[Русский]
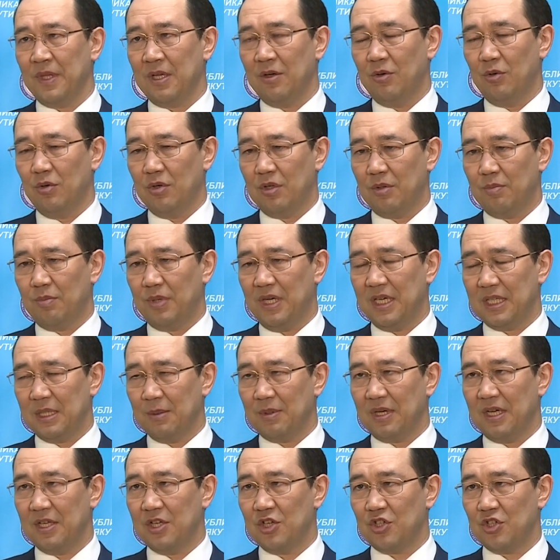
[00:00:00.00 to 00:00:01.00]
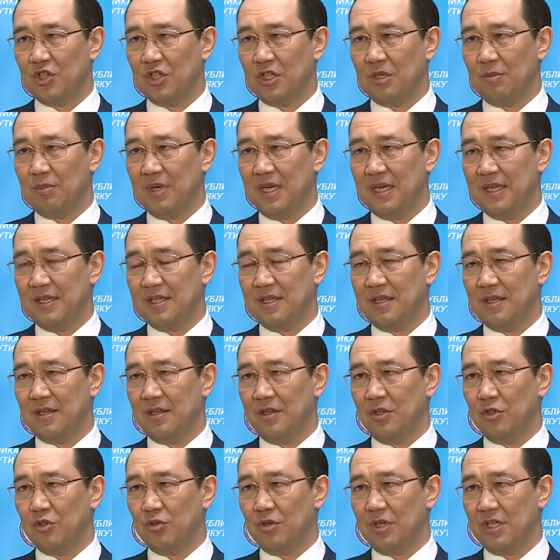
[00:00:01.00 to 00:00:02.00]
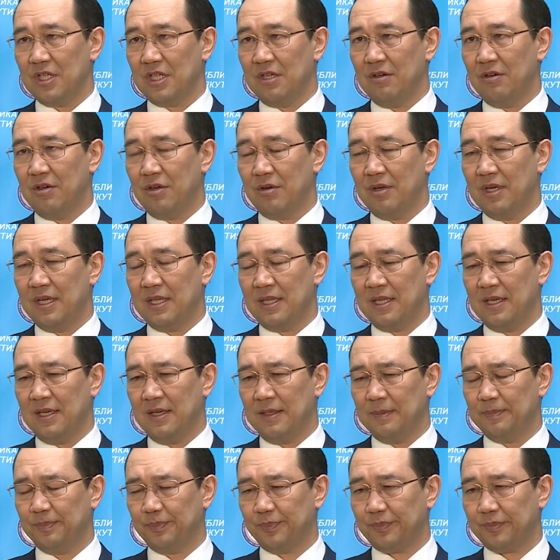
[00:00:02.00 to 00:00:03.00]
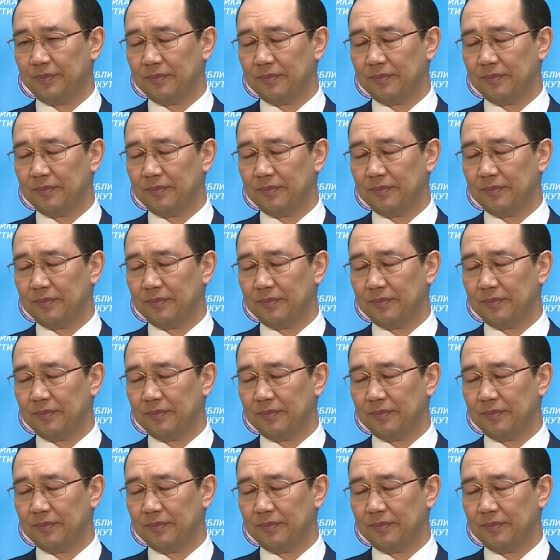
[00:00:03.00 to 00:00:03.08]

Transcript: Вот. При этом, конечно же, болезнь, еще раз говорю, она